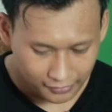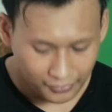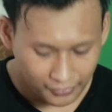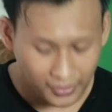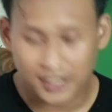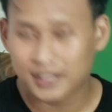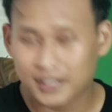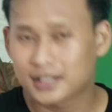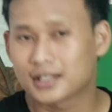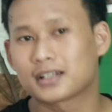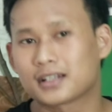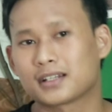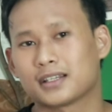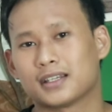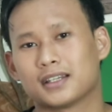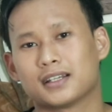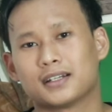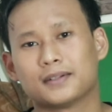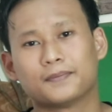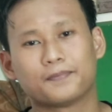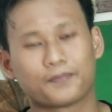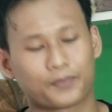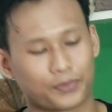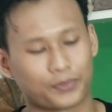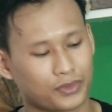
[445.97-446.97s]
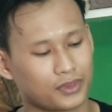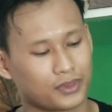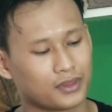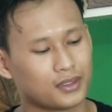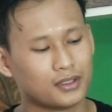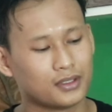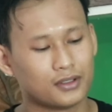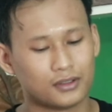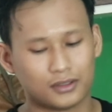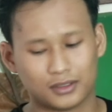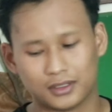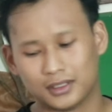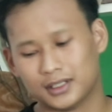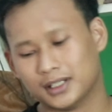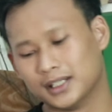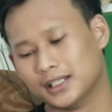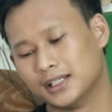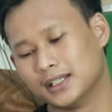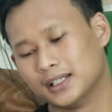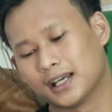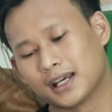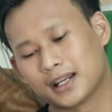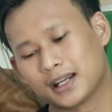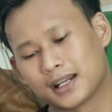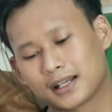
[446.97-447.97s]
visornya
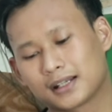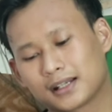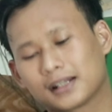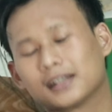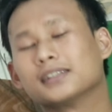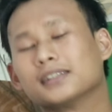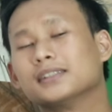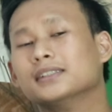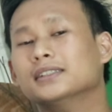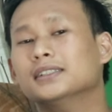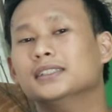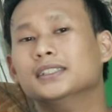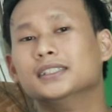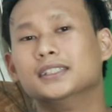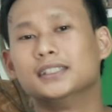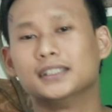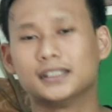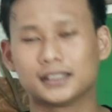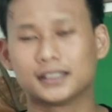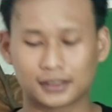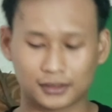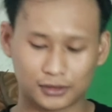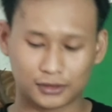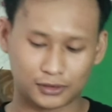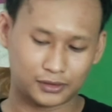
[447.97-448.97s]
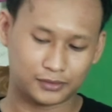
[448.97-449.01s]
di NX Race ini